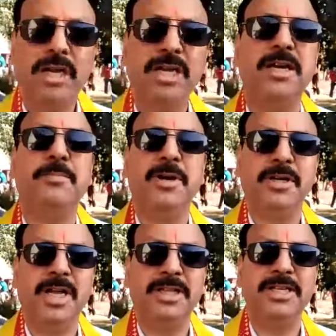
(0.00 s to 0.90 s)
खारका जहाँ
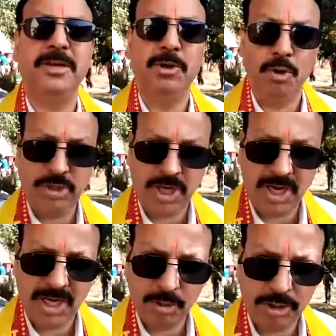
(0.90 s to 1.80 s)
पर कराते हैं सभी लोग
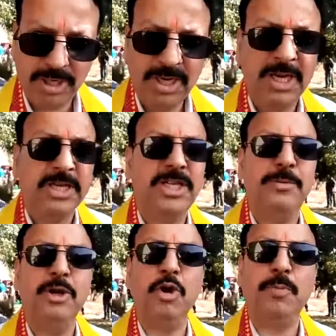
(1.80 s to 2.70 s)
जहाँ आए होते हैं
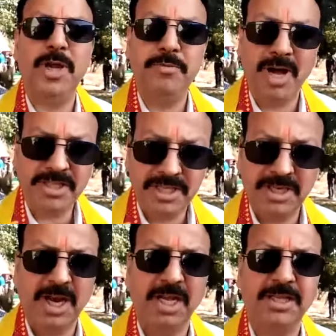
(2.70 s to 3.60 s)
सभी लोग परिवार
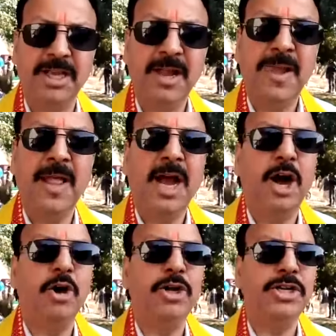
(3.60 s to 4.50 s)
सहित जहाँ आते हैं
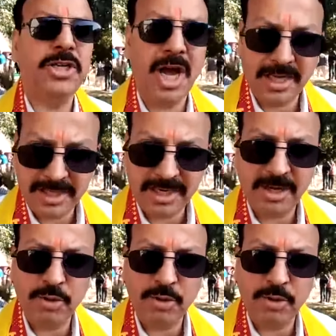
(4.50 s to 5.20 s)
और इस खारके